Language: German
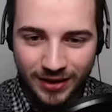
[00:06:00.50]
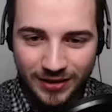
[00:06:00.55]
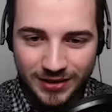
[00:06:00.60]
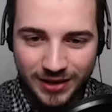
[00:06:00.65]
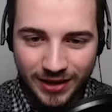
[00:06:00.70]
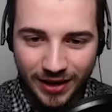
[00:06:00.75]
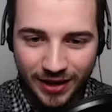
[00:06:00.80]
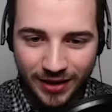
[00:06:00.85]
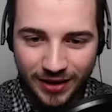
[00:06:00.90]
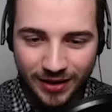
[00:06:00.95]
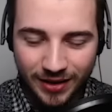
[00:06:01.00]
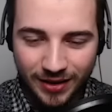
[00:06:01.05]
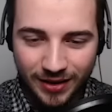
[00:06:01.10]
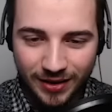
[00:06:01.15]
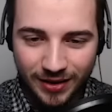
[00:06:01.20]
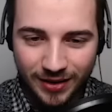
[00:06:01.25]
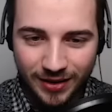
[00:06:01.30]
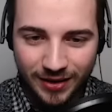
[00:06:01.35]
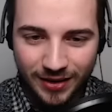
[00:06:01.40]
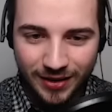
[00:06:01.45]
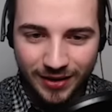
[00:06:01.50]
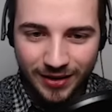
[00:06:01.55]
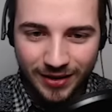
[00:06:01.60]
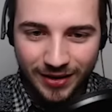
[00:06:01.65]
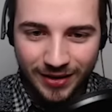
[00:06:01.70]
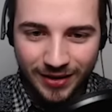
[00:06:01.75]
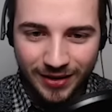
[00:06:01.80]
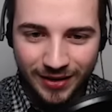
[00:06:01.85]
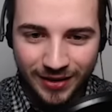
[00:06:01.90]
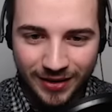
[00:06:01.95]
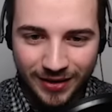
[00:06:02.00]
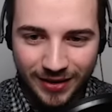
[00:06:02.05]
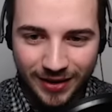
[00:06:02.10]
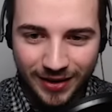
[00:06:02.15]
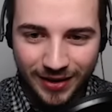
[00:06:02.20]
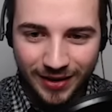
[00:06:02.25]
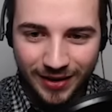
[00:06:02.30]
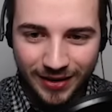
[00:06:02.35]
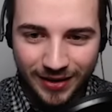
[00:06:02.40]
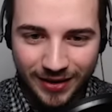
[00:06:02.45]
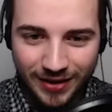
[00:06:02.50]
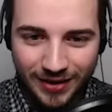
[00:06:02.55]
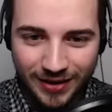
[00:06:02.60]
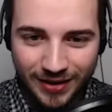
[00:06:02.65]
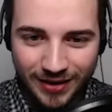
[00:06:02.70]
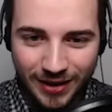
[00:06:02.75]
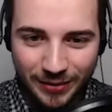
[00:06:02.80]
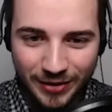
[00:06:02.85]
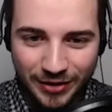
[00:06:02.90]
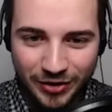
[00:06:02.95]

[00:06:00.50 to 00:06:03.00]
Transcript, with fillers: Junge. seht ihr. Na? Da habe ich